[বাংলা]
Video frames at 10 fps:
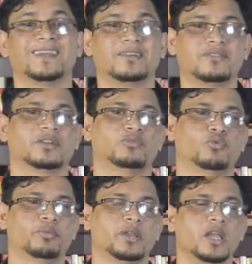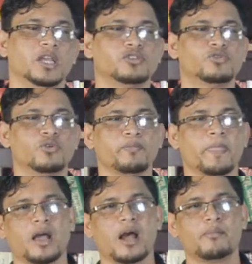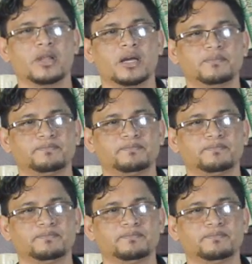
অ্যাট্রাক্ট করবে সো আমরা